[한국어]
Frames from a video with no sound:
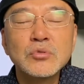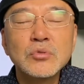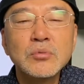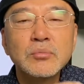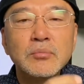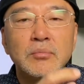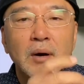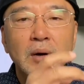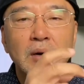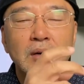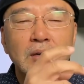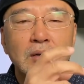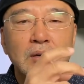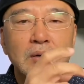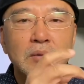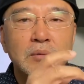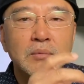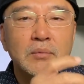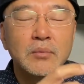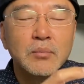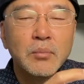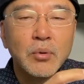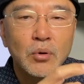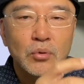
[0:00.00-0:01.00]
뭐
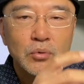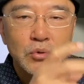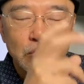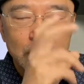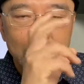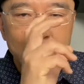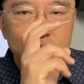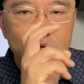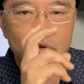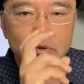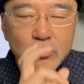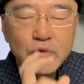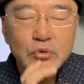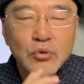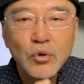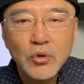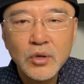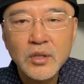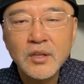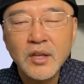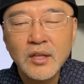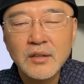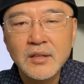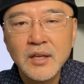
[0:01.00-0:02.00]
포도주
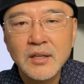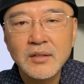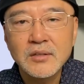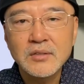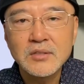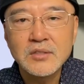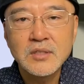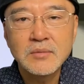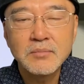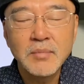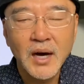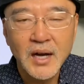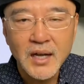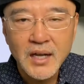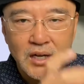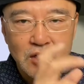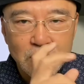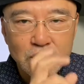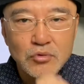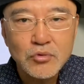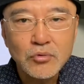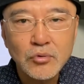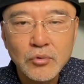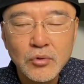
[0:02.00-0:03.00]
중독이 됐다든지
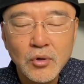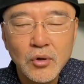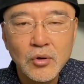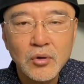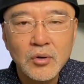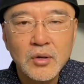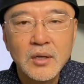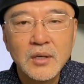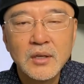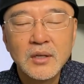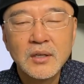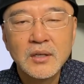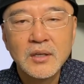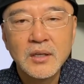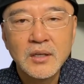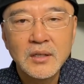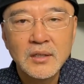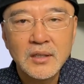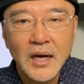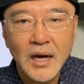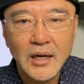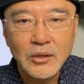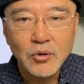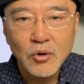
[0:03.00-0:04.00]
마약 중독, 예?
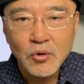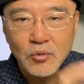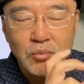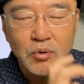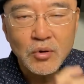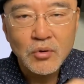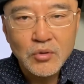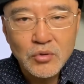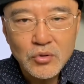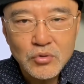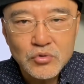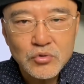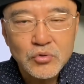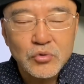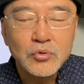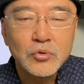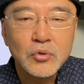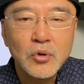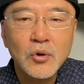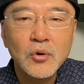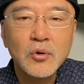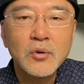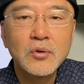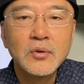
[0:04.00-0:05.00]
야동 보는 거
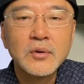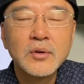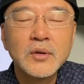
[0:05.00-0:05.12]
중독.